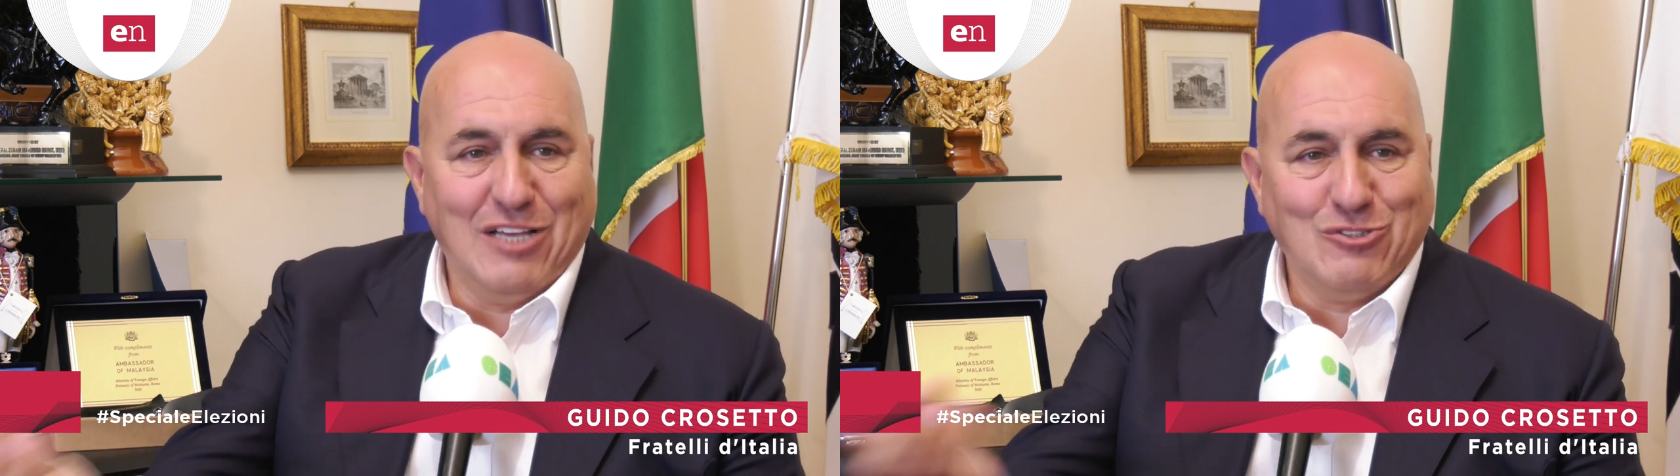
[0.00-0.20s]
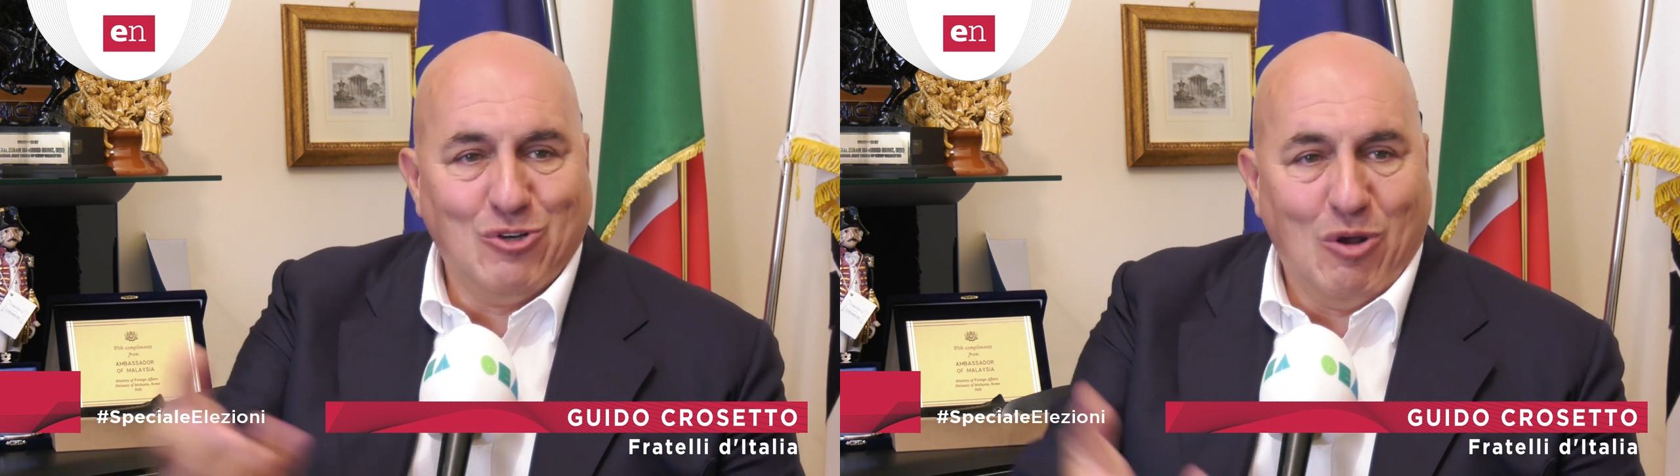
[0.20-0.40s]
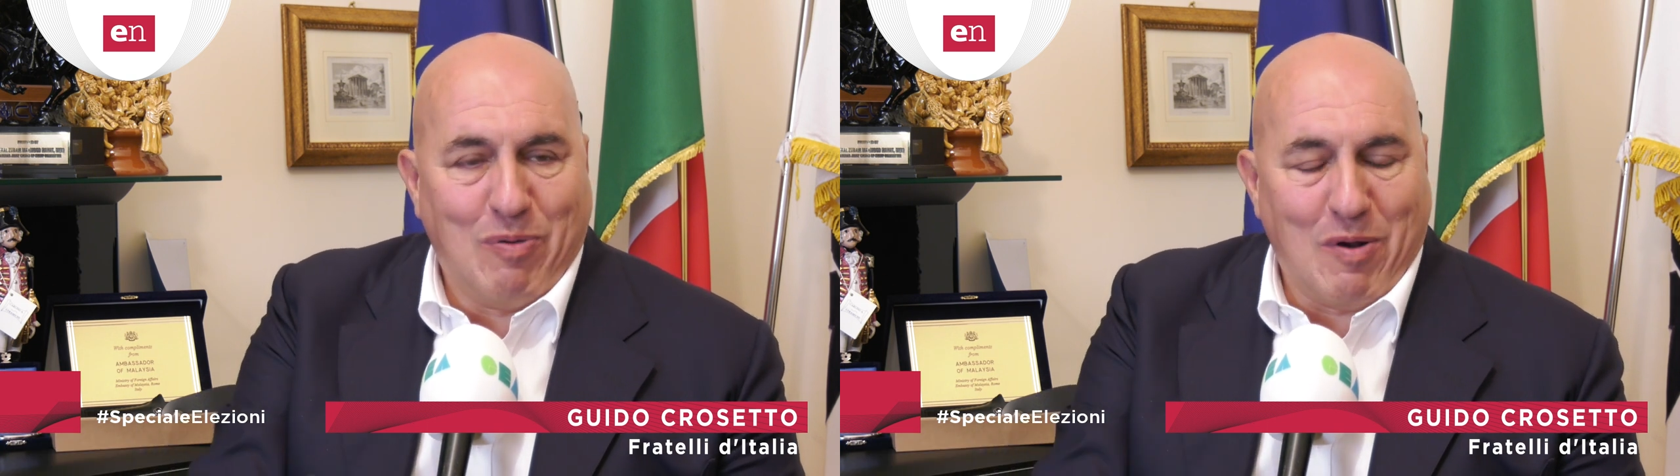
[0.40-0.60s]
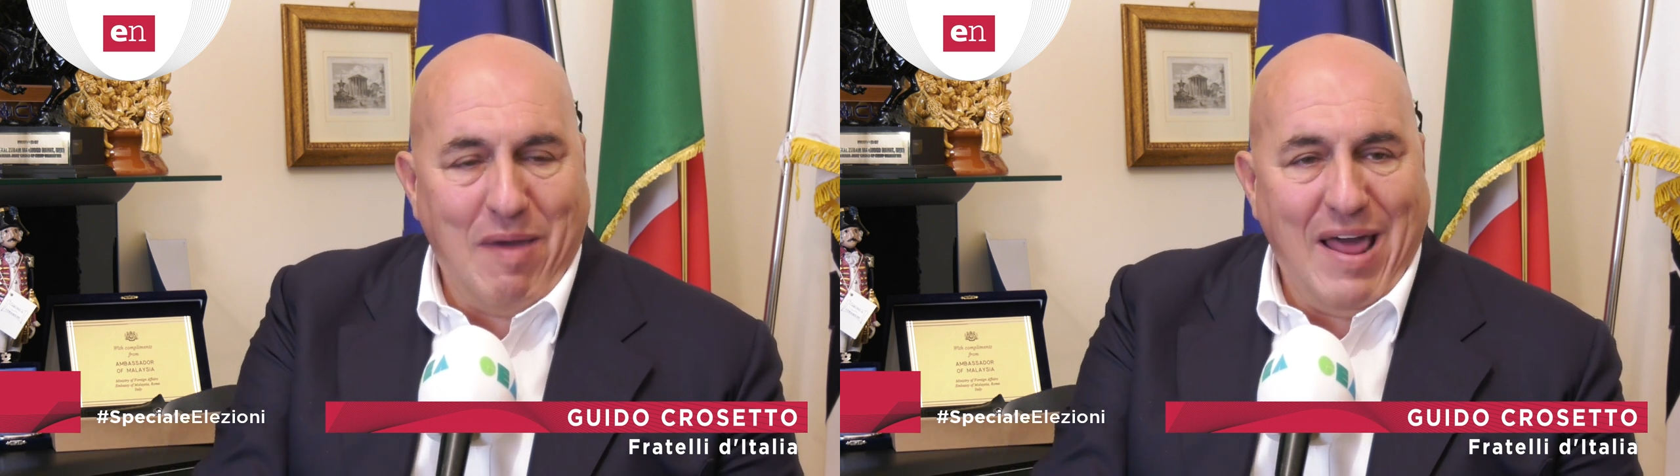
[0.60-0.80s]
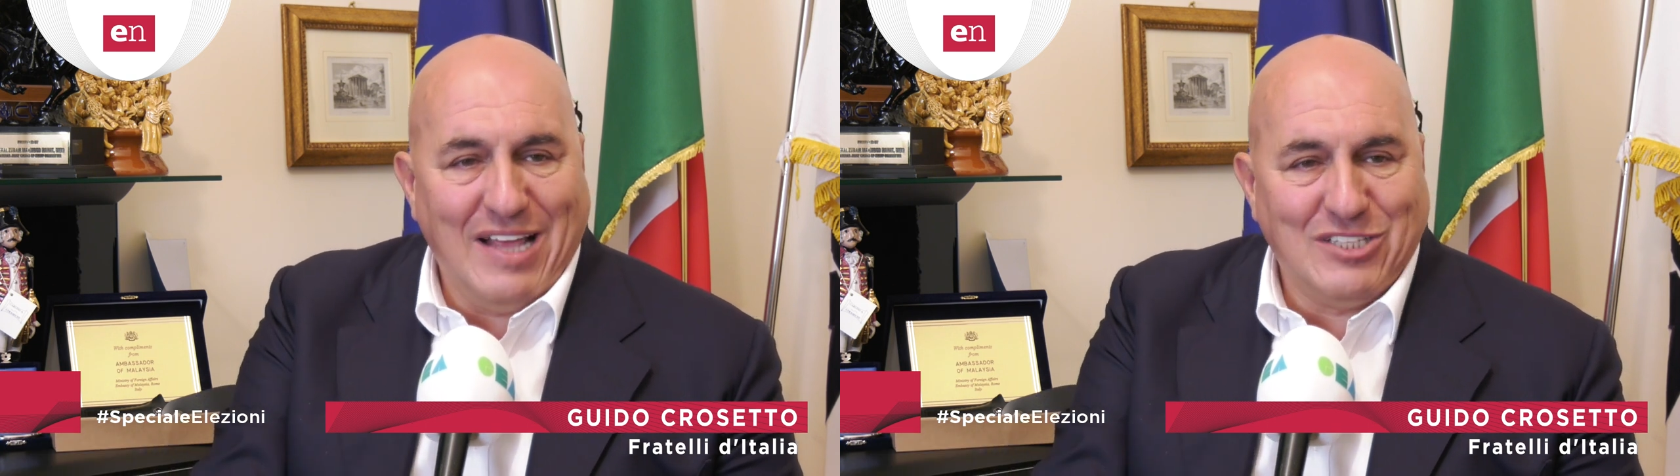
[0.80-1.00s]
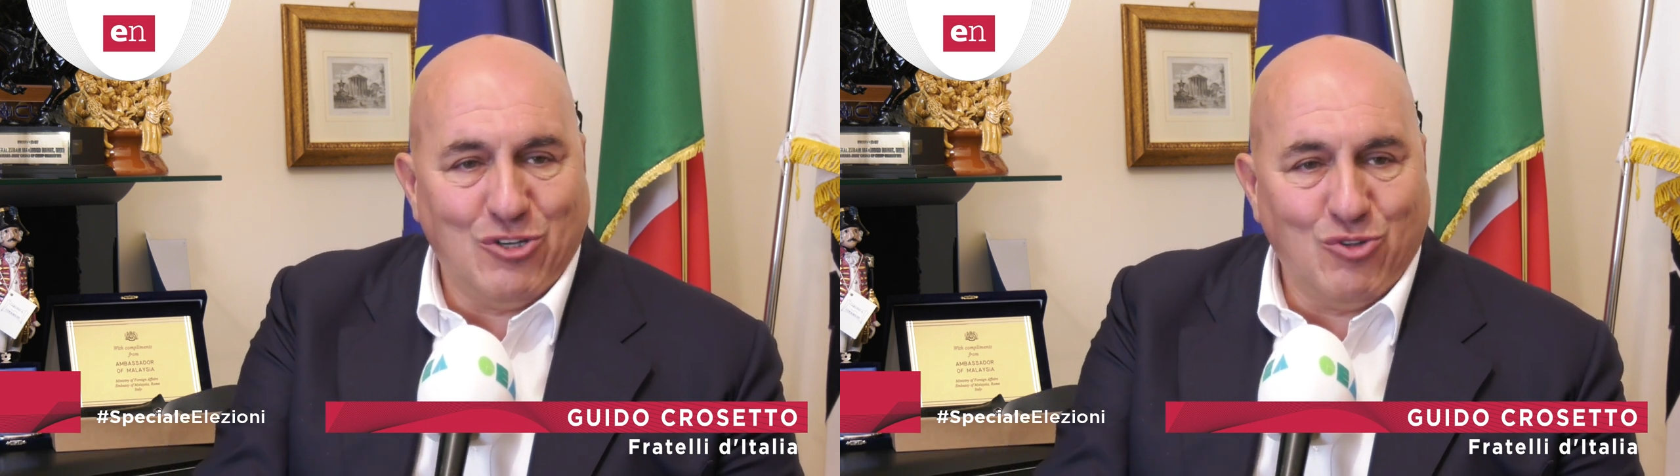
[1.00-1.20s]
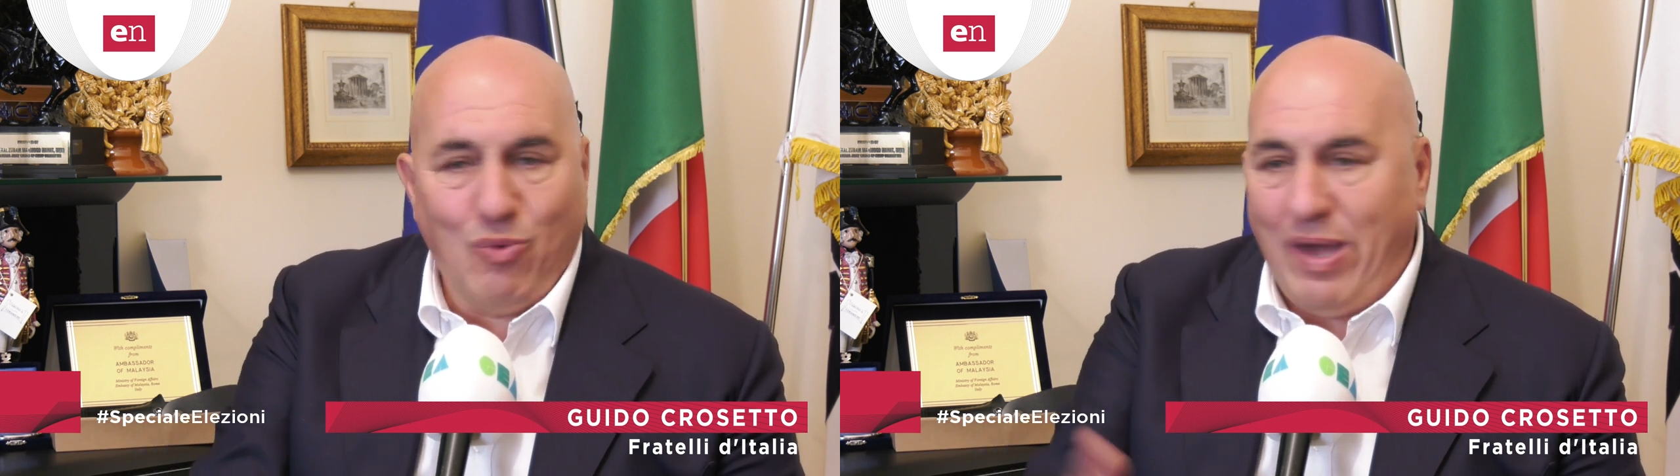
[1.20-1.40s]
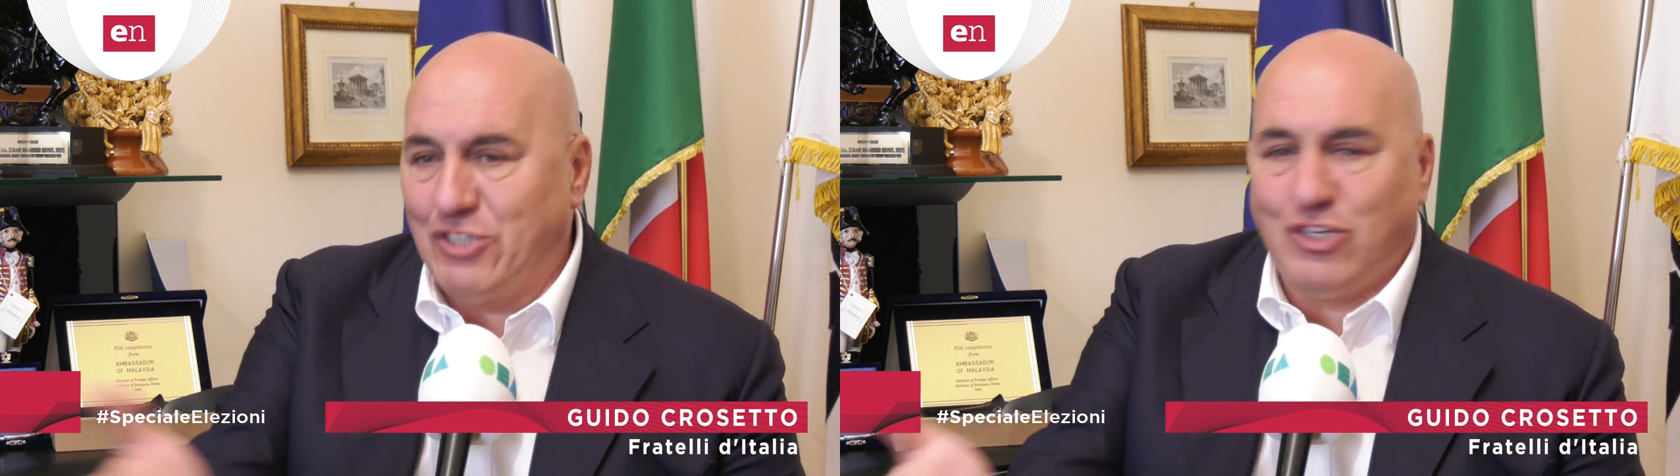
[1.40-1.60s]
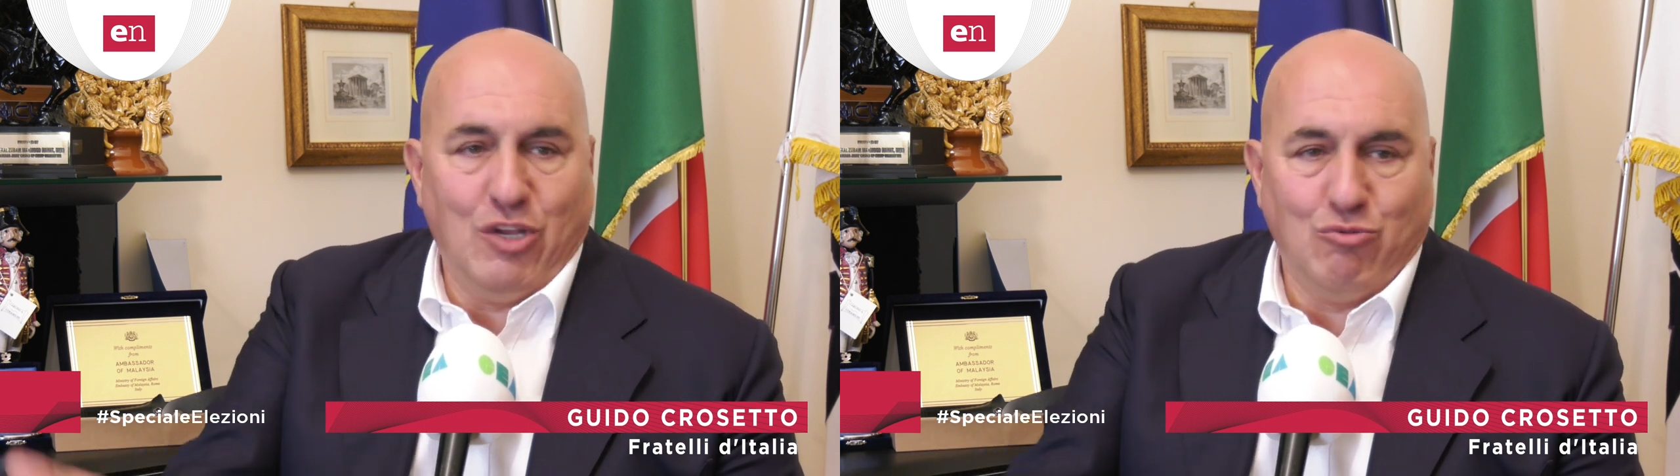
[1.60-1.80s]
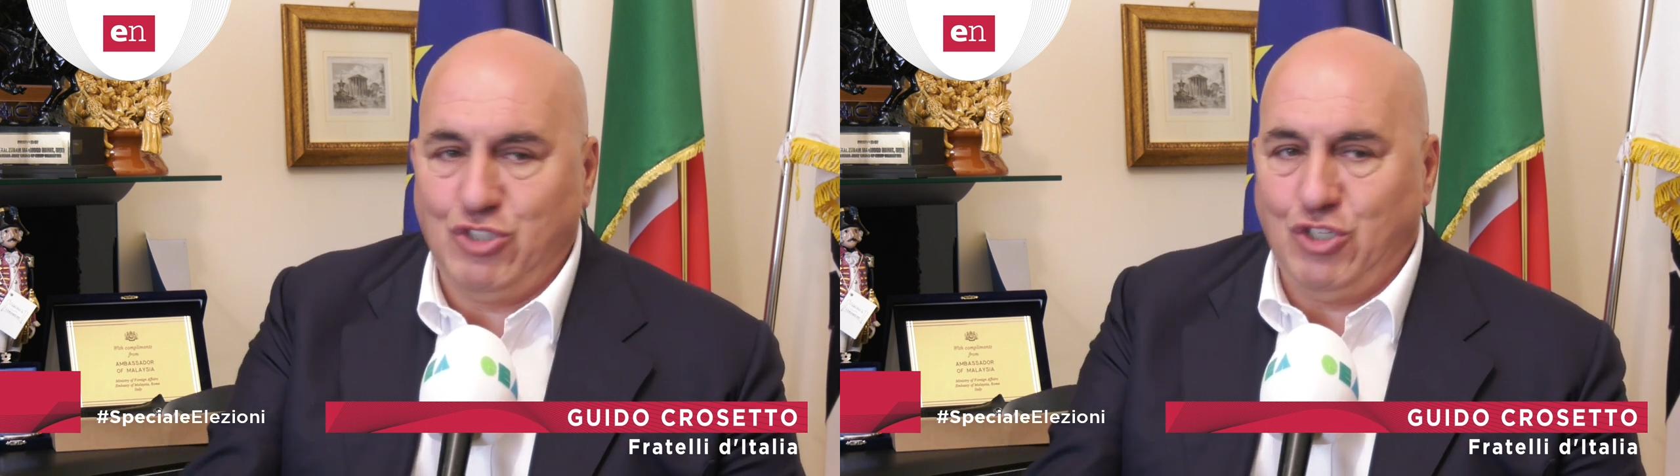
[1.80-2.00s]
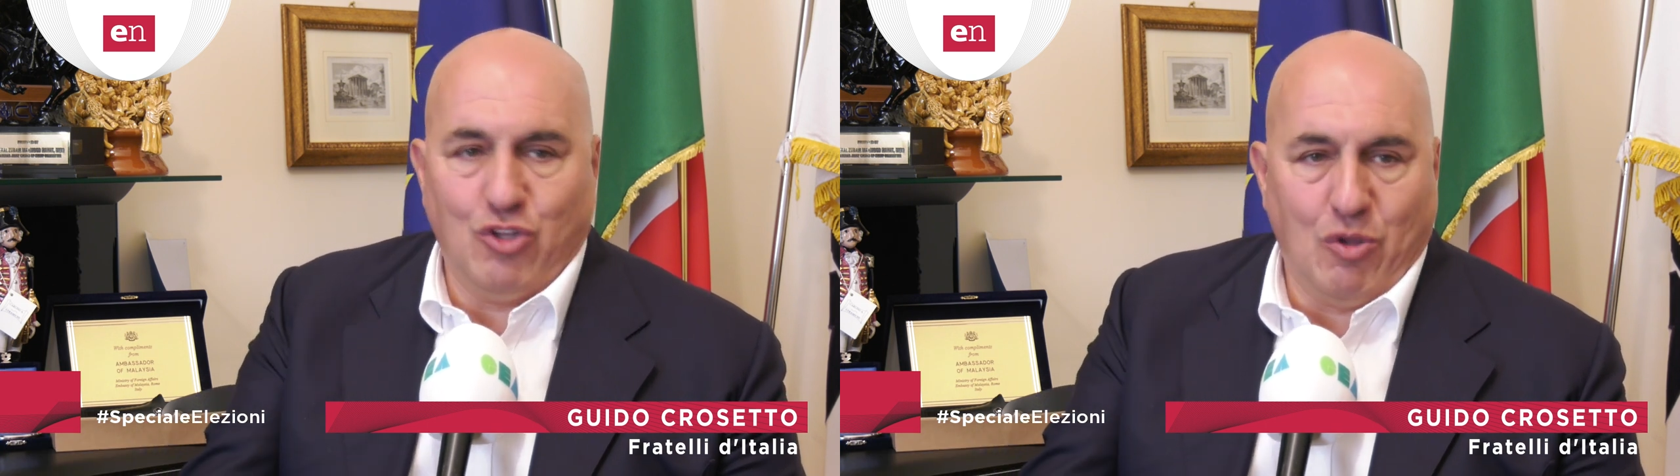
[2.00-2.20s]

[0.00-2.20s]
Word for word: gli aggiungo il problema della CO2, cioè le uccido